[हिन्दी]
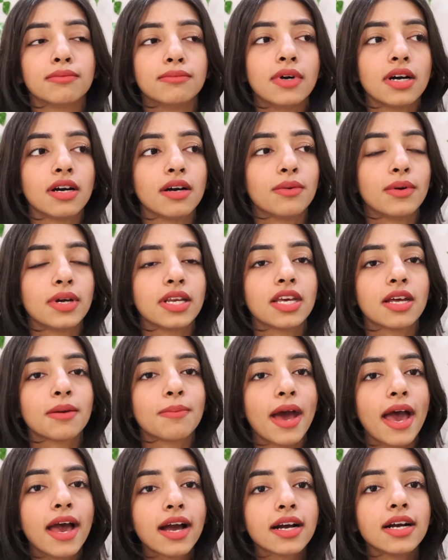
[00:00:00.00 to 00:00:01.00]
वन ईयर
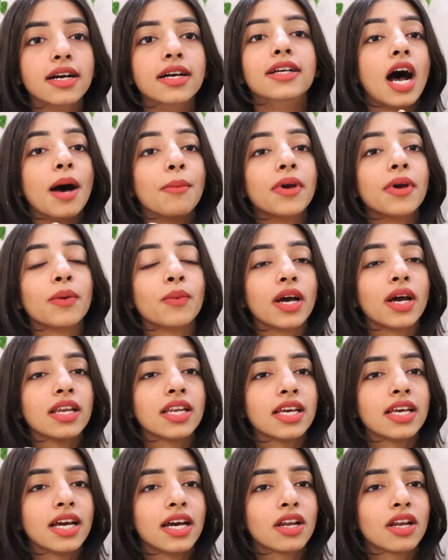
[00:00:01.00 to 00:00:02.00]
बैक हमें वन
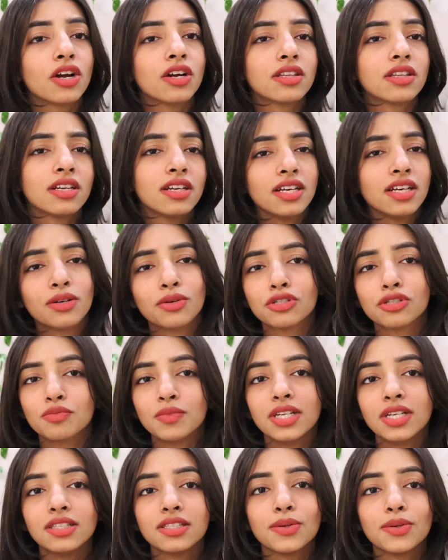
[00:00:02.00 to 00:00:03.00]
ईयर और थ्री कुछ
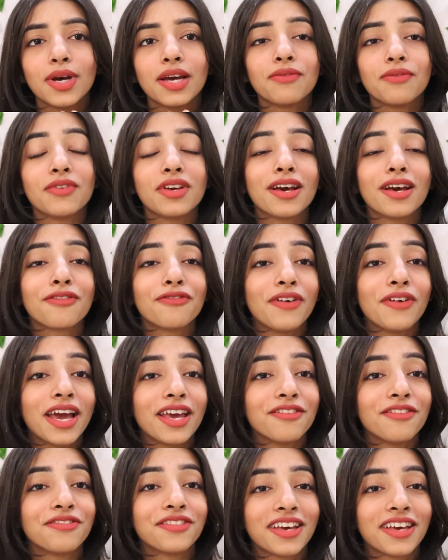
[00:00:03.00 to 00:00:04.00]
मंथ्स वैन वी आर
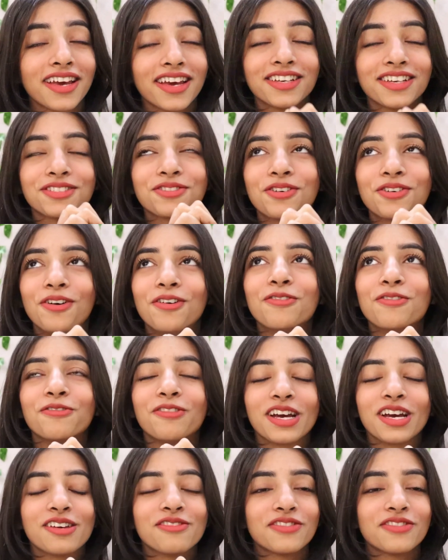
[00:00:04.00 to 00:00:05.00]
फाइव के स्ट्रॉन्ग
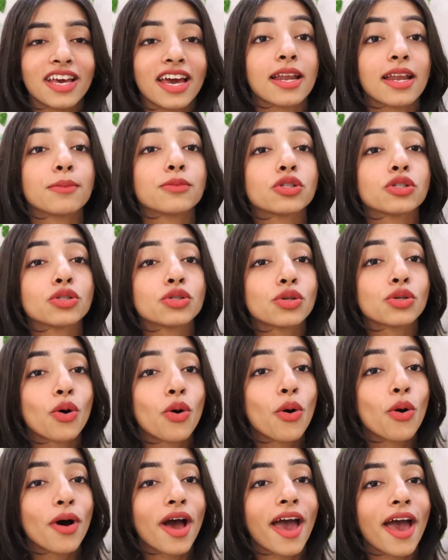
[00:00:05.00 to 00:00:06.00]
फाइव के एंड आई एम
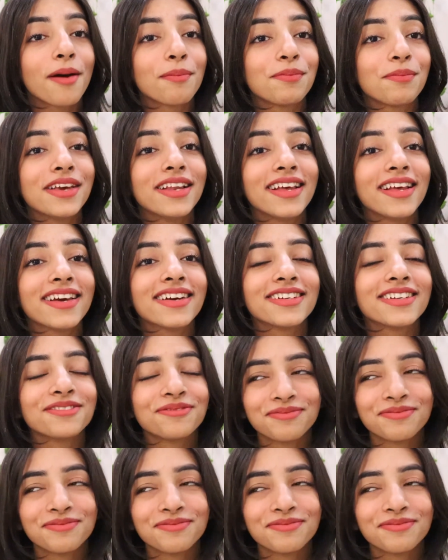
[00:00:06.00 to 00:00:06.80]
सो हैप्पी लाइक